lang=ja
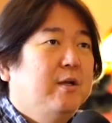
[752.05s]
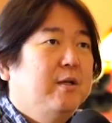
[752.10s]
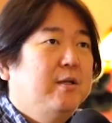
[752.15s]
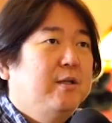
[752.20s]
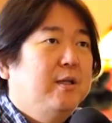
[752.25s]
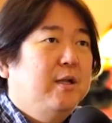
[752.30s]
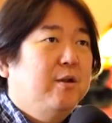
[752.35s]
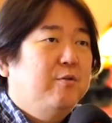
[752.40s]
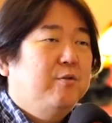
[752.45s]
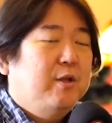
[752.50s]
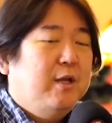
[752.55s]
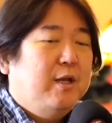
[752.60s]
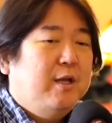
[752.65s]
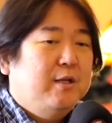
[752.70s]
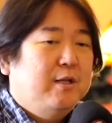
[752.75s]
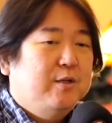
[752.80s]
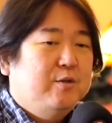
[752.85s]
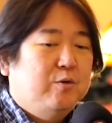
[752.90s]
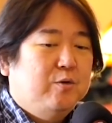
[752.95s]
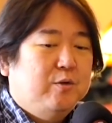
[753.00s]
なの
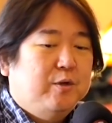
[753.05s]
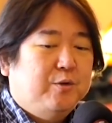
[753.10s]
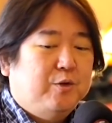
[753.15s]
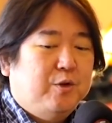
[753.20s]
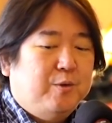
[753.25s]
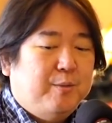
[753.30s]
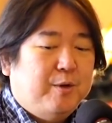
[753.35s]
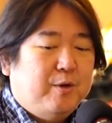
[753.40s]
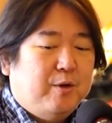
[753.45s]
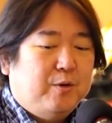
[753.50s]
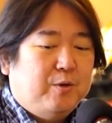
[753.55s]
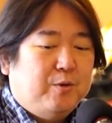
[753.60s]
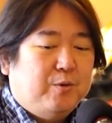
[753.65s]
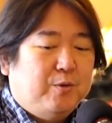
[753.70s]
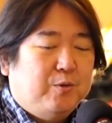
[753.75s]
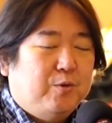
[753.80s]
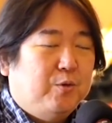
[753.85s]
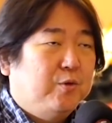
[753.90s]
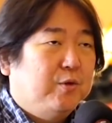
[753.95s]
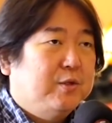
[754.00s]
でその例えば
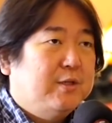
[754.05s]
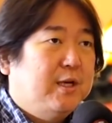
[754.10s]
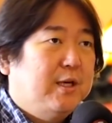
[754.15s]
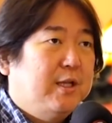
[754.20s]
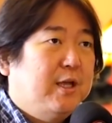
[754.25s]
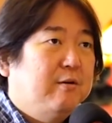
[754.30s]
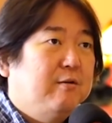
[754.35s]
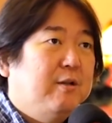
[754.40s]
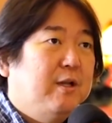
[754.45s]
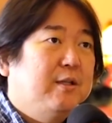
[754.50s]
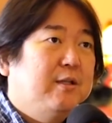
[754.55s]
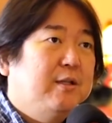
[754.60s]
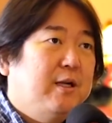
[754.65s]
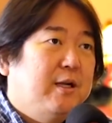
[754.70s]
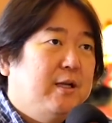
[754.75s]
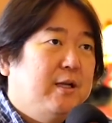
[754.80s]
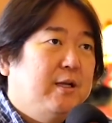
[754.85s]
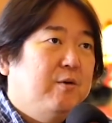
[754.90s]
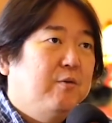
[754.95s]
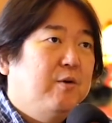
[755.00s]
弟さんが亡くなった
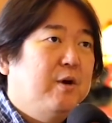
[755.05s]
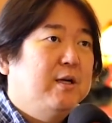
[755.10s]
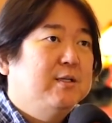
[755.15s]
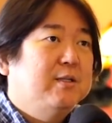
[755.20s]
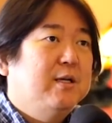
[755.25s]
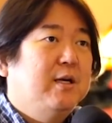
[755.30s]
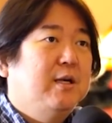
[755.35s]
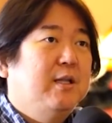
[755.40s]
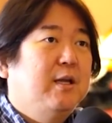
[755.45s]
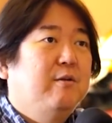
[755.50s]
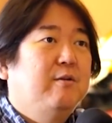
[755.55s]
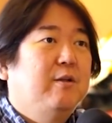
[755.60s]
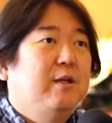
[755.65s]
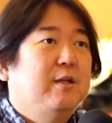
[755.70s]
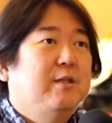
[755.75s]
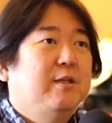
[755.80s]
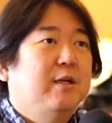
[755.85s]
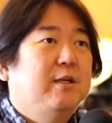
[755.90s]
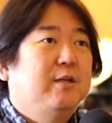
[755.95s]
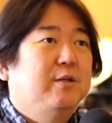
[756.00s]
りお母さんが亡くなっ
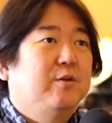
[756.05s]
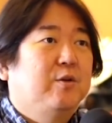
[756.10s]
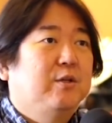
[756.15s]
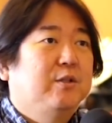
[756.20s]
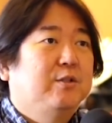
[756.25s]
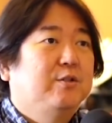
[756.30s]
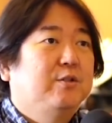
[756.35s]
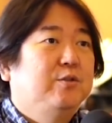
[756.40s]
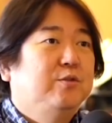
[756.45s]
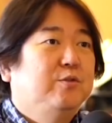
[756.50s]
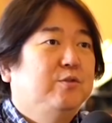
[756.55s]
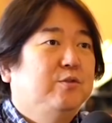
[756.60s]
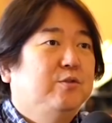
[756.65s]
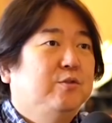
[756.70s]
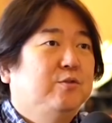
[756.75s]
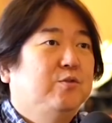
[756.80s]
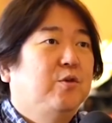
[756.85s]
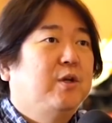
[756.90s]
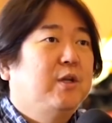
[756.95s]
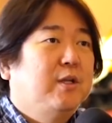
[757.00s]
たりとかする
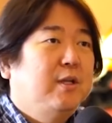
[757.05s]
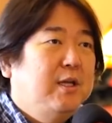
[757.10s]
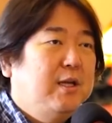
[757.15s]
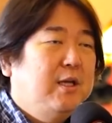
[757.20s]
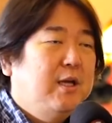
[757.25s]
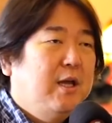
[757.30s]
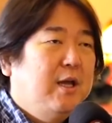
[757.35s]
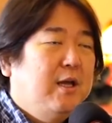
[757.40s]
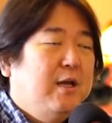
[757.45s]
時に